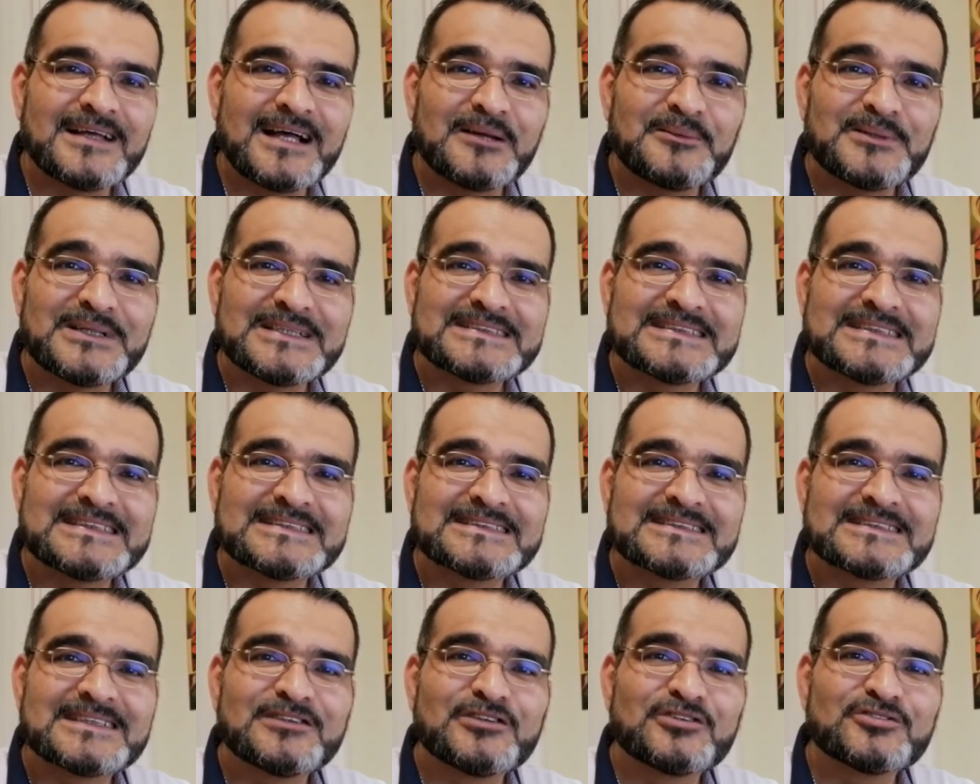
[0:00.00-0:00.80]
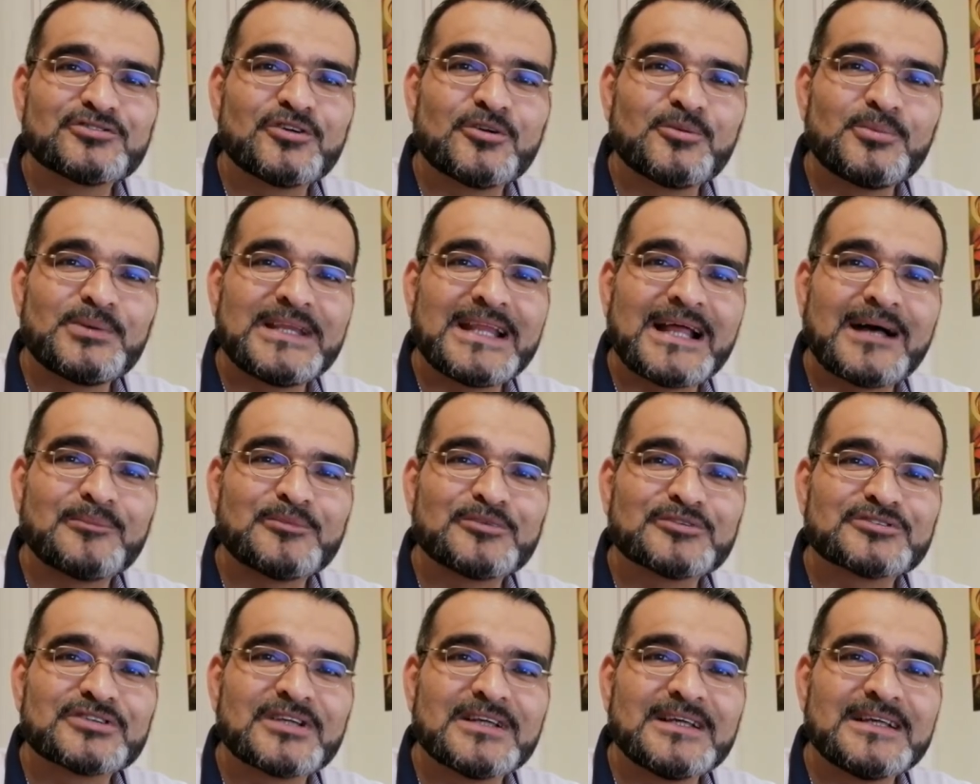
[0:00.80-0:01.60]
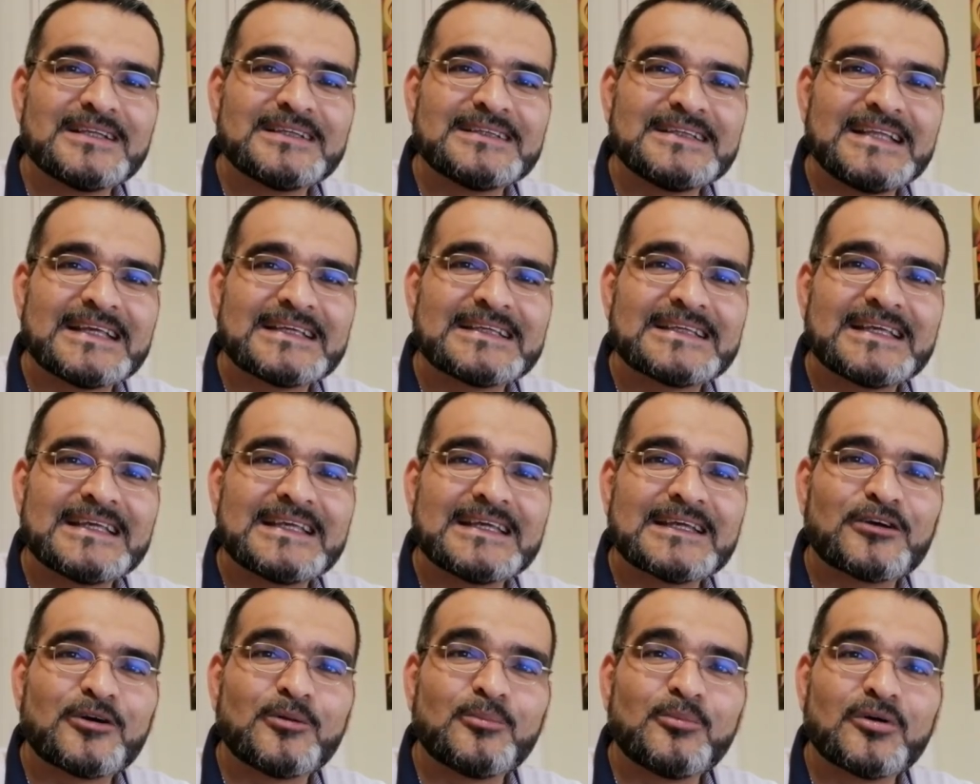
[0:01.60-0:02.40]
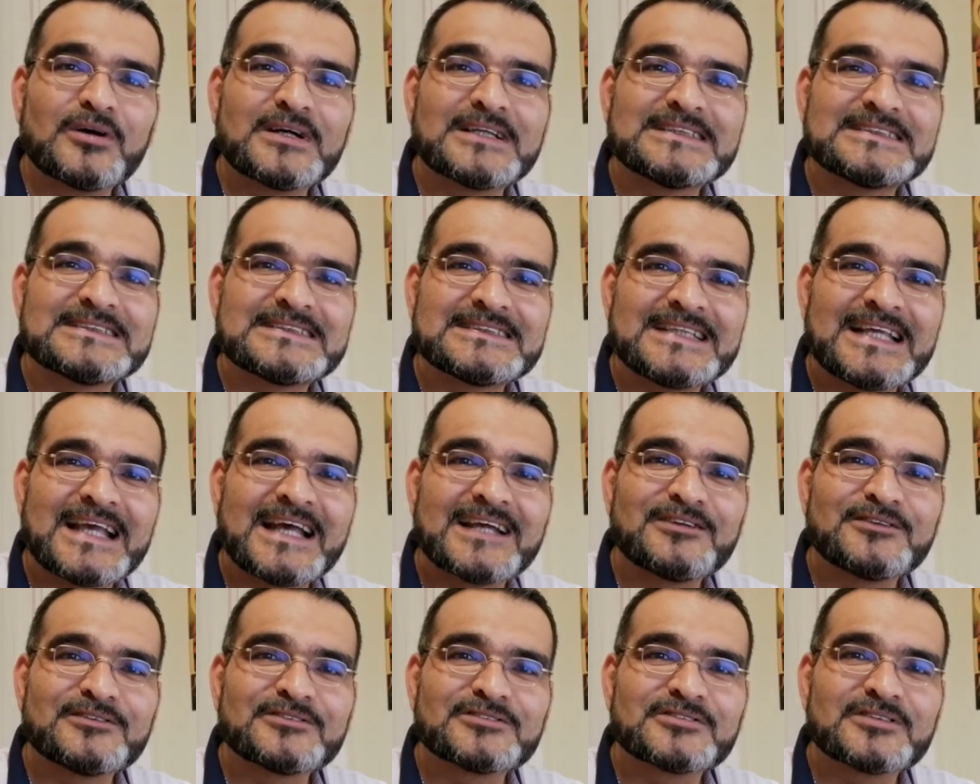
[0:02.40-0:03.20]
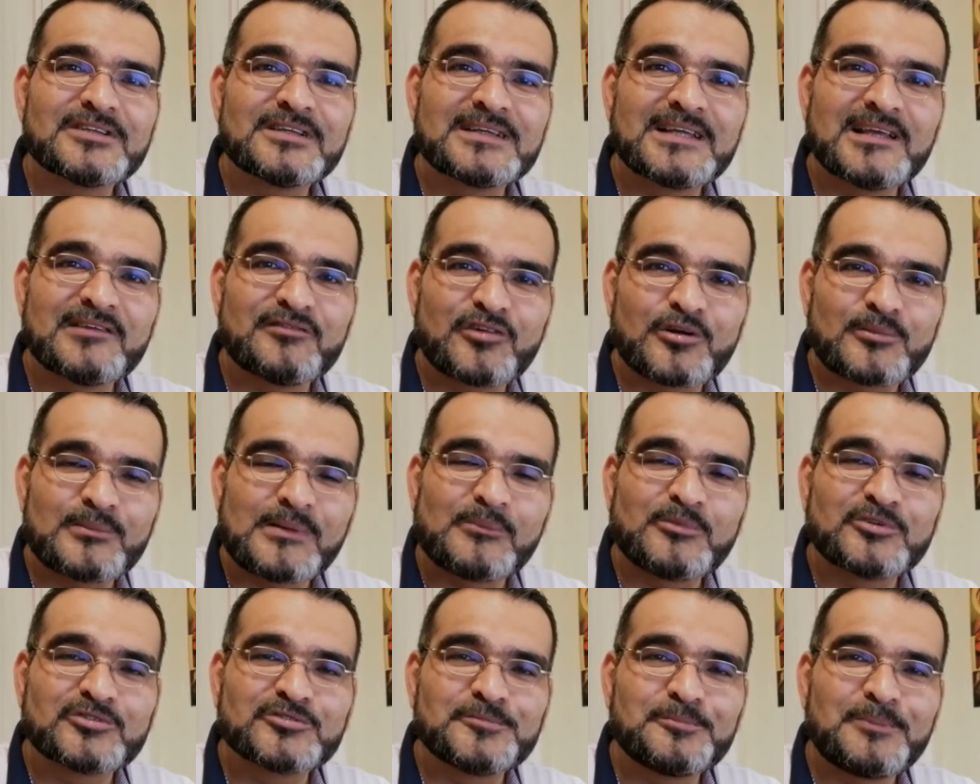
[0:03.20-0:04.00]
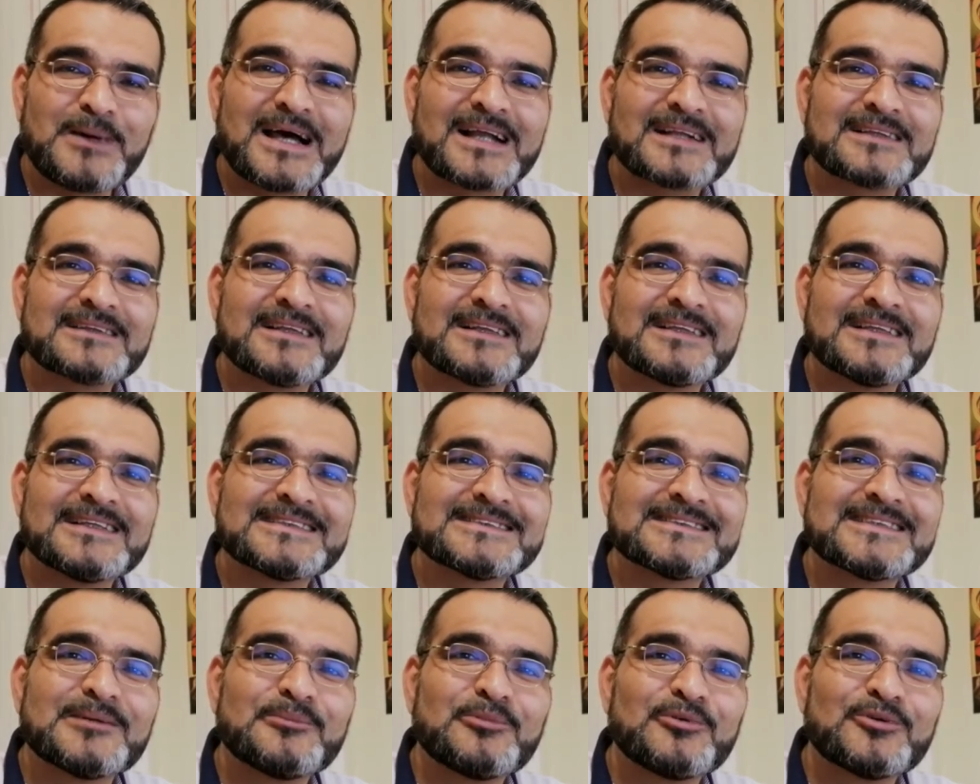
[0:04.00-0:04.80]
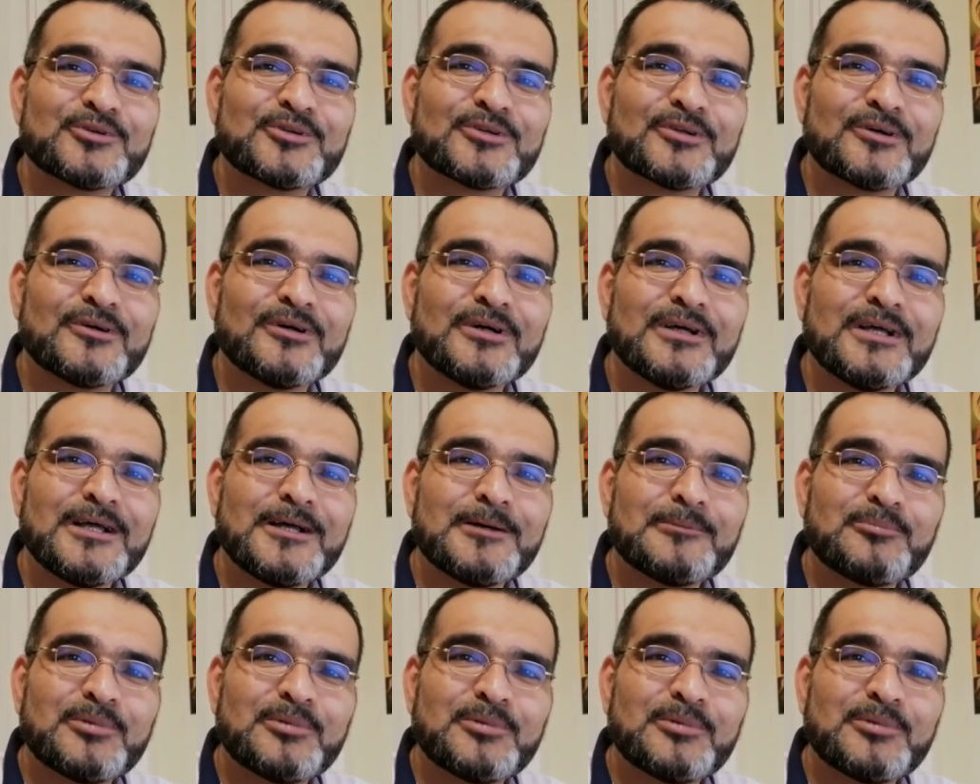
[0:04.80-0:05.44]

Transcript: a veces nos olvidamos de que como cristianos que formamos parte de este mundo,